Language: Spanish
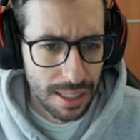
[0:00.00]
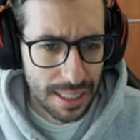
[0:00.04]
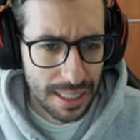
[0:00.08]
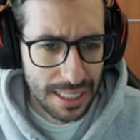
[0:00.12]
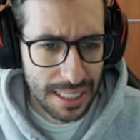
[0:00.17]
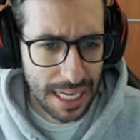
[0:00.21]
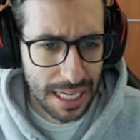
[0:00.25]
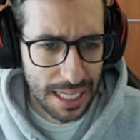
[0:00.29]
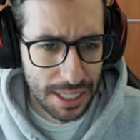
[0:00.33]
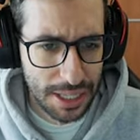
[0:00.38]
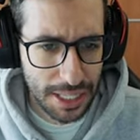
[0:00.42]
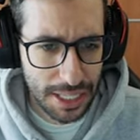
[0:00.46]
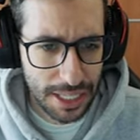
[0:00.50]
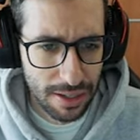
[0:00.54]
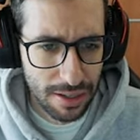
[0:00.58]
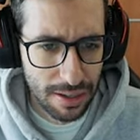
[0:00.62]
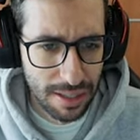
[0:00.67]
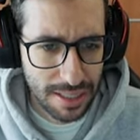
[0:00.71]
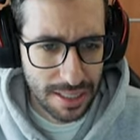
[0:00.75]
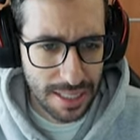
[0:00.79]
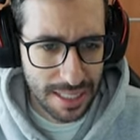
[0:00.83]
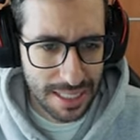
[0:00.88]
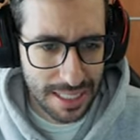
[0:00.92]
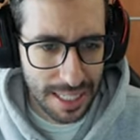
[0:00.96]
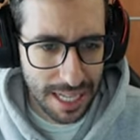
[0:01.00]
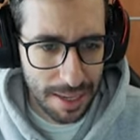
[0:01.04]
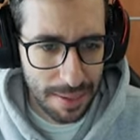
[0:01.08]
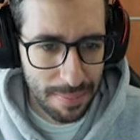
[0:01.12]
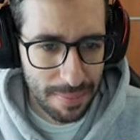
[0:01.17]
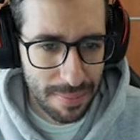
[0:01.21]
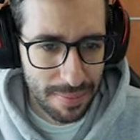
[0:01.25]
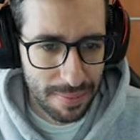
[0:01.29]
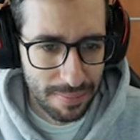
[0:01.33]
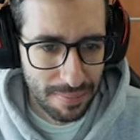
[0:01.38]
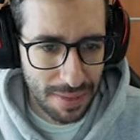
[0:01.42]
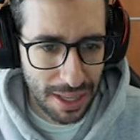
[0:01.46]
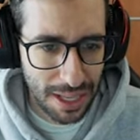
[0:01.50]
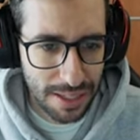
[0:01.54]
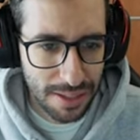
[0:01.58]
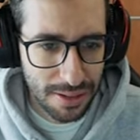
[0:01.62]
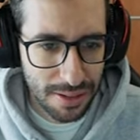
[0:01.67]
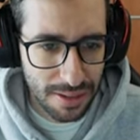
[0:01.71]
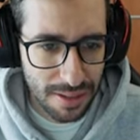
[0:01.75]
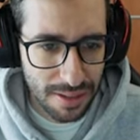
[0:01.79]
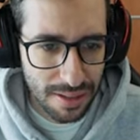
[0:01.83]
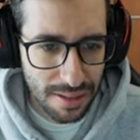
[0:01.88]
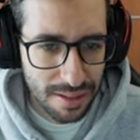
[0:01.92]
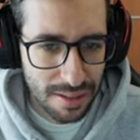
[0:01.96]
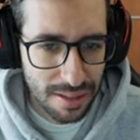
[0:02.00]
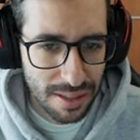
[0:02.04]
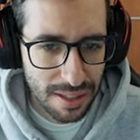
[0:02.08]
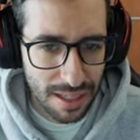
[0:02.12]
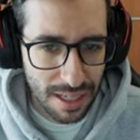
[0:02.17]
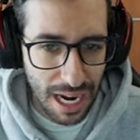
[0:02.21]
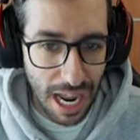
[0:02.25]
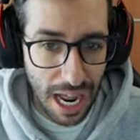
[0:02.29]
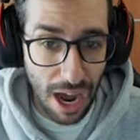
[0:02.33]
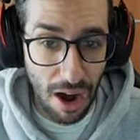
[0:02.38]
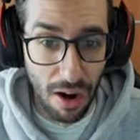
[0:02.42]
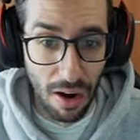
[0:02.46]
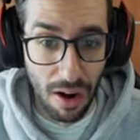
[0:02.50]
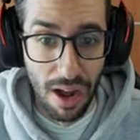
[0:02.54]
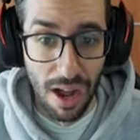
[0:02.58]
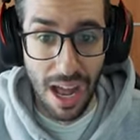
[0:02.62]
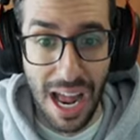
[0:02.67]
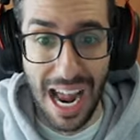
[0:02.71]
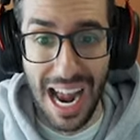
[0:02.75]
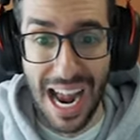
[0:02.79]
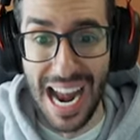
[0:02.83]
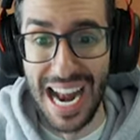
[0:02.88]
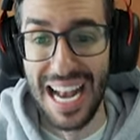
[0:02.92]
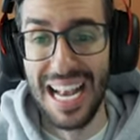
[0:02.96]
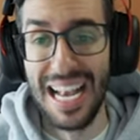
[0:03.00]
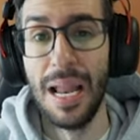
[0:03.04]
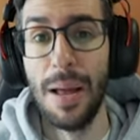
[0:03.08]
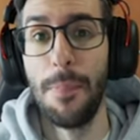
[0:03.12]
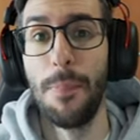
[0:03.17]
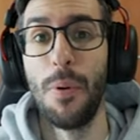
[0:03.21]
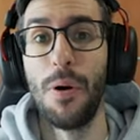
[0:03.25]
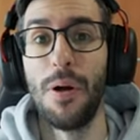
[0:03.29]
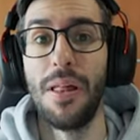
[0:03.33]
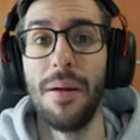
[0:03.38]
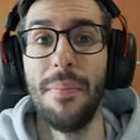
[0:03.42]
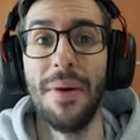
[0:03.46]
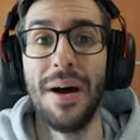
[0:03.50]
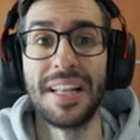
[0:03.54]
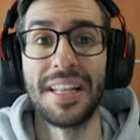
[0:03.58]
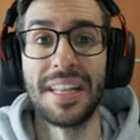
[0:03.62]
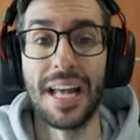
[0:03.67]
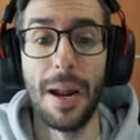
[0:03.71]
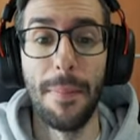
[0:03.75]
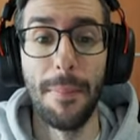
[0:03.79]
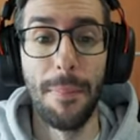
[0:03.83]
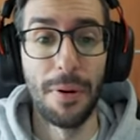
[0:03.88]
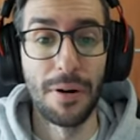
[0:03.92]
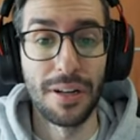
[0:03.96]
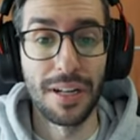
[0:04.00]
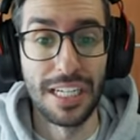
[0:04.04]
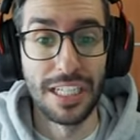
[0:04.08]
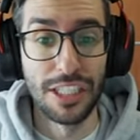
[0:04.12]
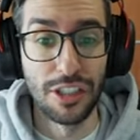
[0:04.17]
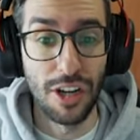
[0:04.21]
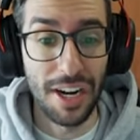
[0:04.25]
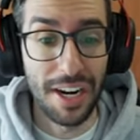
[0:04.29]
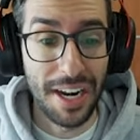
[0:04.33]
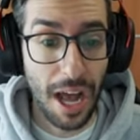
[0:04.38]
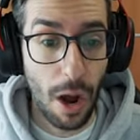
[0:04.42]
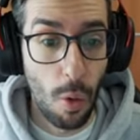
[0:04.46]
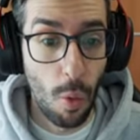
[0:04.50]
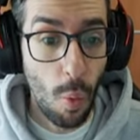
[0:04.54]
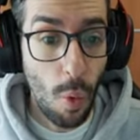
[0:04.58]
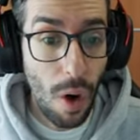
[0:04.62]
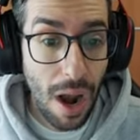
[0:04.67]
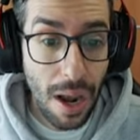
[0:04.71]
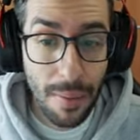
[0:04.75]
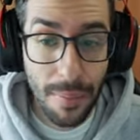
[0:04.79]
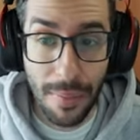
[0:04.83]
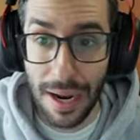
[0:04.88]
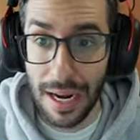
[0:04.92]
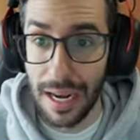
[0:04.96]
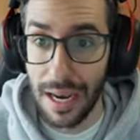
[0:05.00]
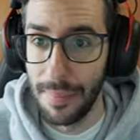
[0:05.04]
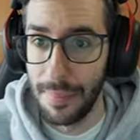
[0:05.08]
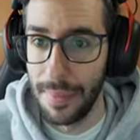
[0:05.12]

Y el tío ese está ahí dentro. Claro, él le puede matar porque eso era Walva, la